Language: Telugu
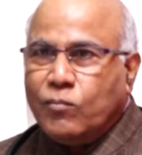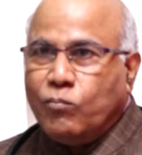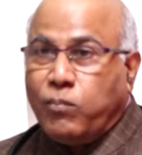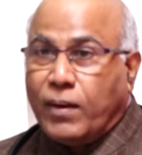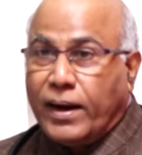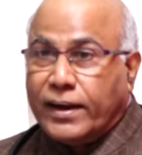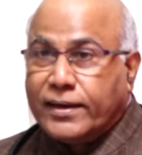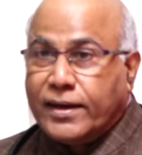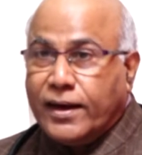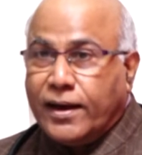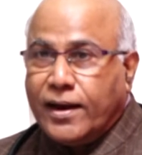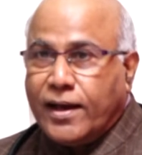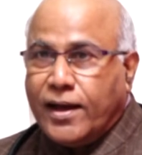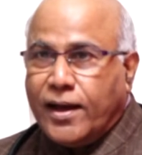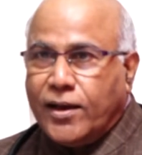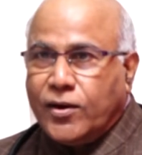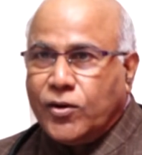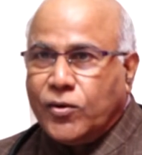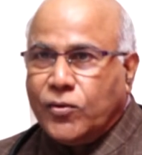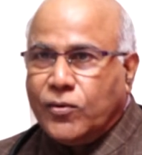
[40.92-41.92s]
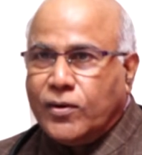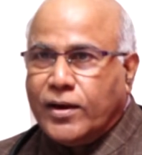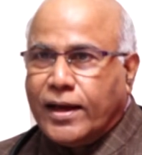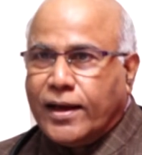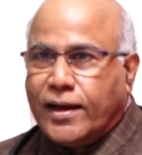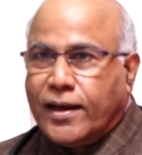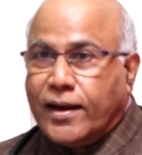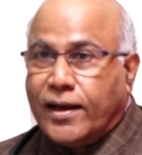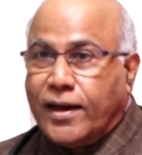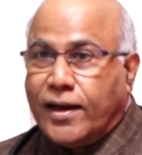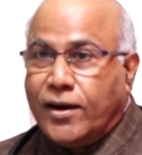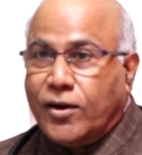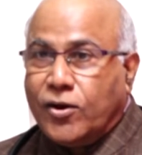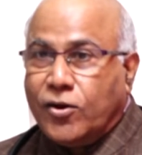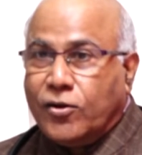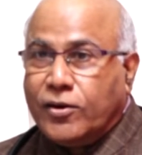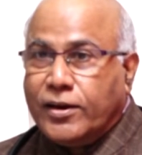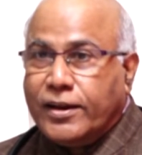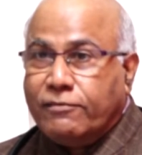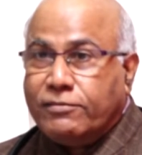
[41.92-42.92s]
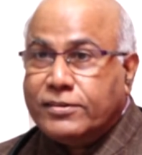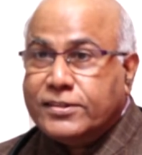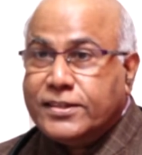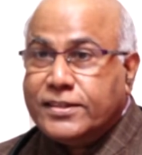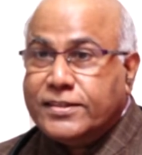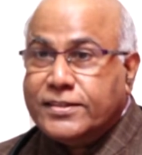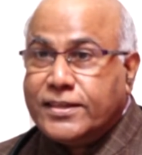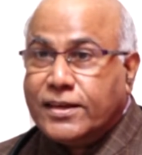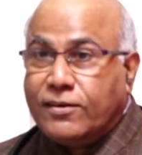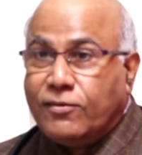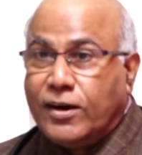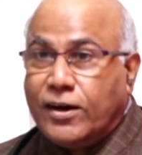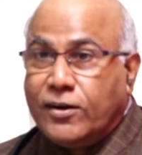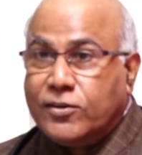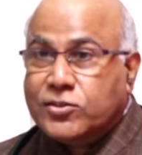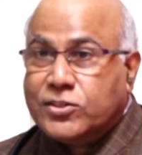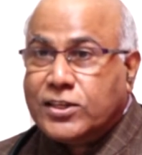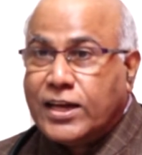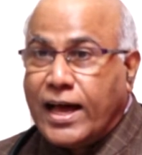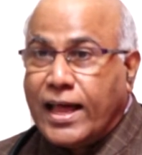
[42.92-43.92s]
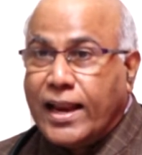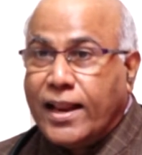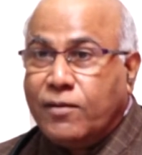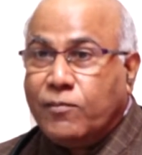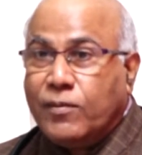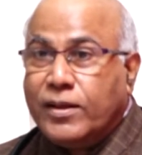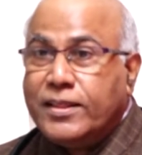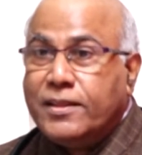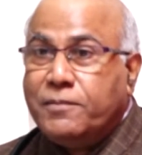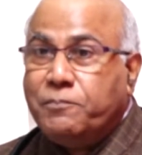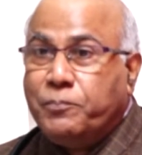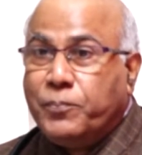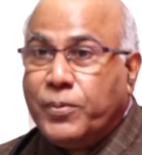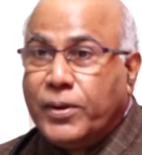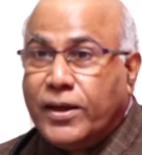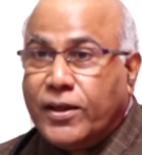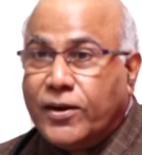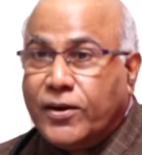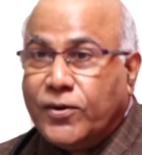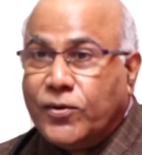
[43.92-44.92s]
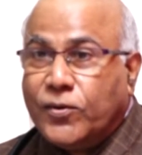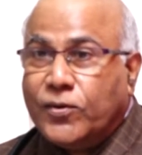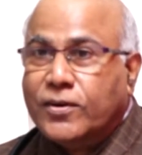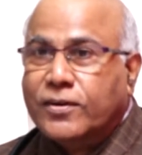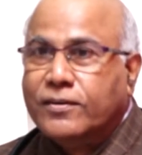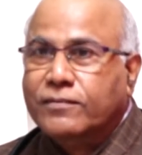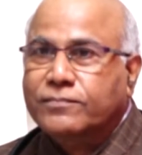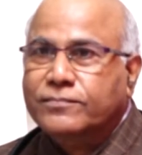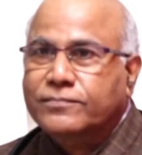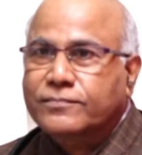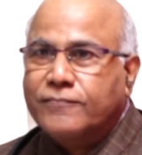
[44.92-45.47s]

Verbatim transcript: పట్టణాలు నగరాల్లో నివసించే వాళ్ళు చాలామంది పేరిని ఉంటారు